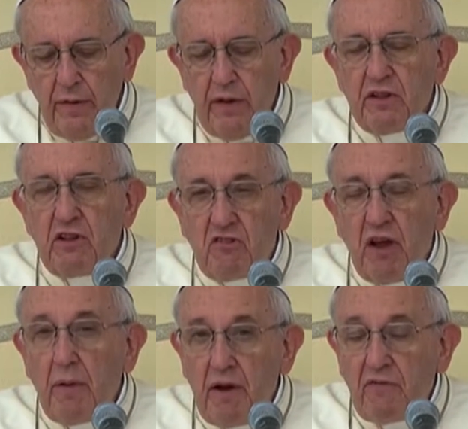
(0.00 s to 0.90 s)

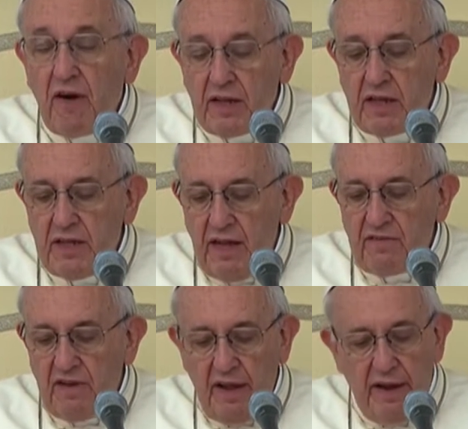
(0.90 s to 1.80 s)
Diceva infatti da
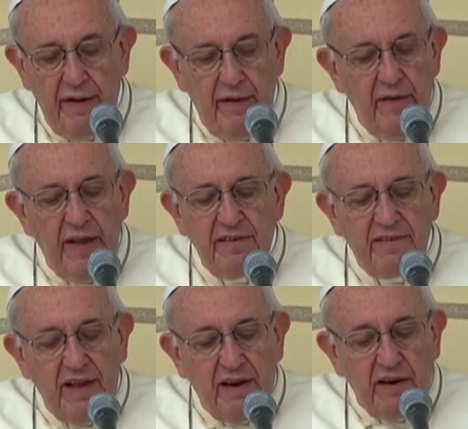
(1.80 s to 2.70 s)
sé,
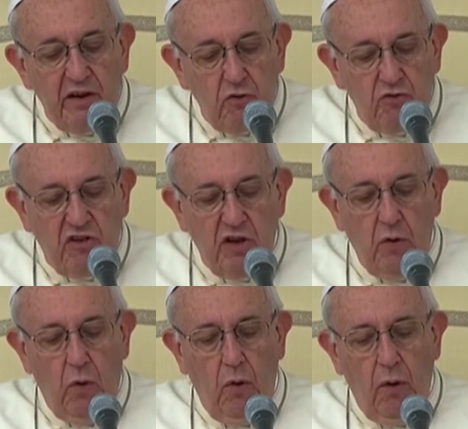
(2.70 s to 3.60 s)
se
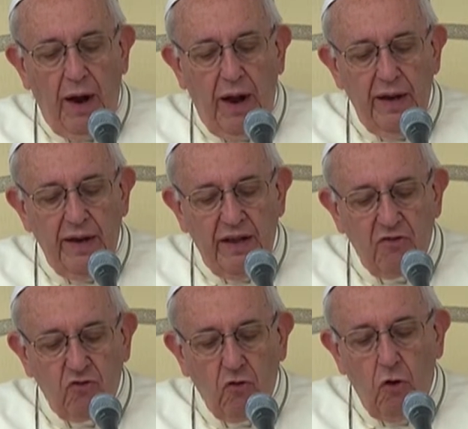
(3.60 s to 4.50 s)
riuscirò anche
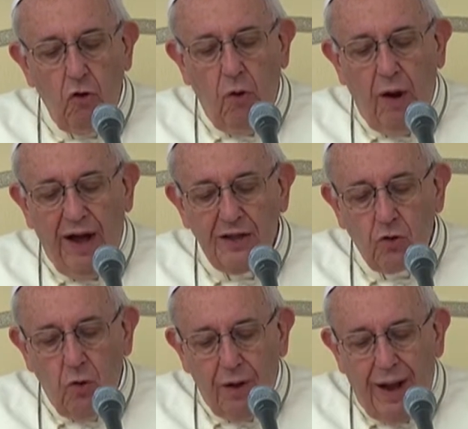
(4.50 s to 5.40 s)
solo a
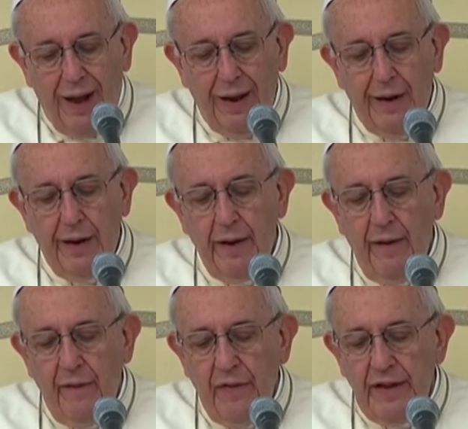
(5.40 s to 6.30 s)
toccare
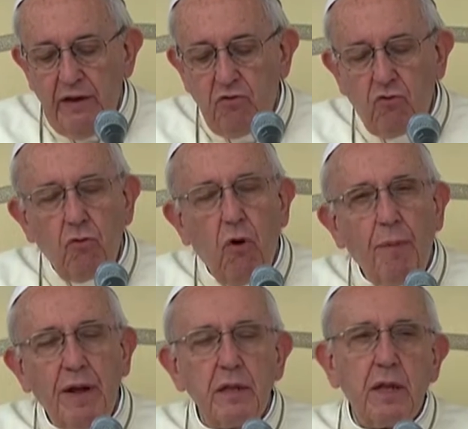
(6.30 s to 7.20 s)
il suo
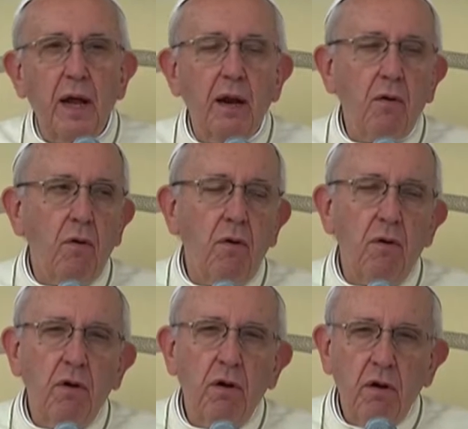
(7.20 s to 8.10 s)
mantello,
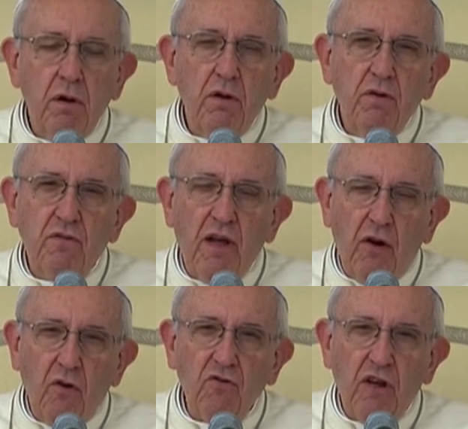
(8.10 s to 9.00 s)

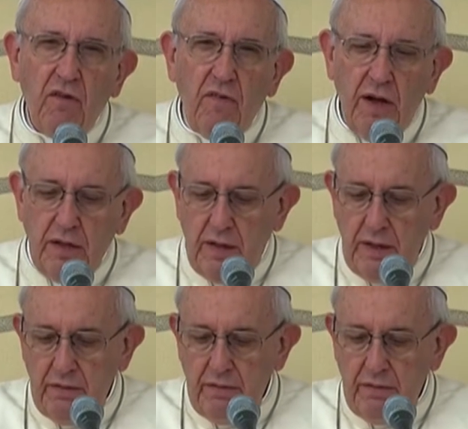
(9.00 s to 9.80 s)
sarò salvata.